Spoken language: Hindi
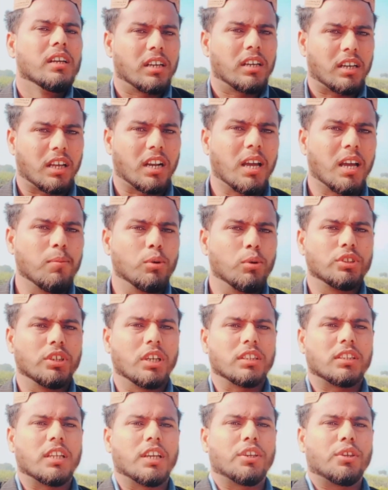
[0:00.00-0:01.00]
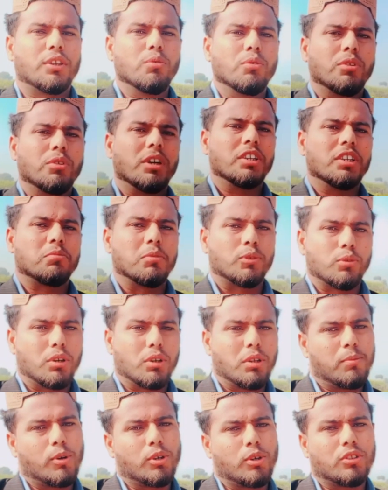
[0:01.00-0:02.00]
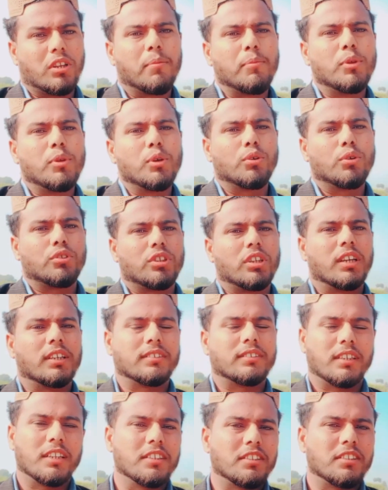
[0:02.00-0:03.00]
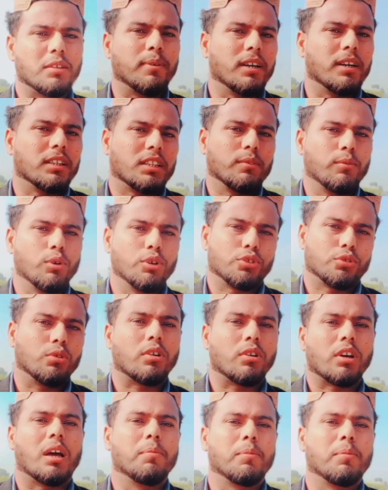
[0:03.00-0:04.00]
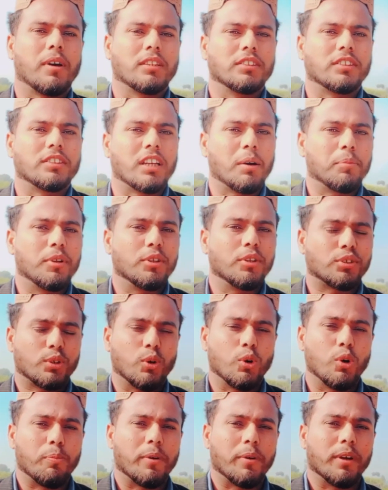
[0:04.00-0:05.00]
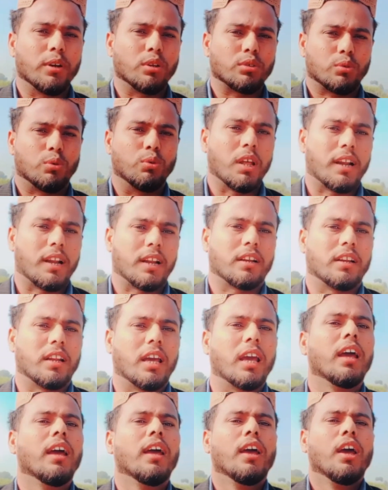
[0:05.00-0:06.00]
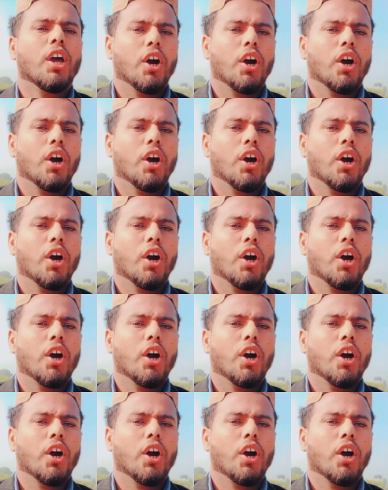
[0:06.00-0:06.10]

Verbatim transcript: ख़राब हो जाता है क्योंकि इसमें थोड़ी बहुत नमी होती है जहरी सी बात है वो इसको ख़राब कर देती है आपने इसको ओपन और खुला रखना है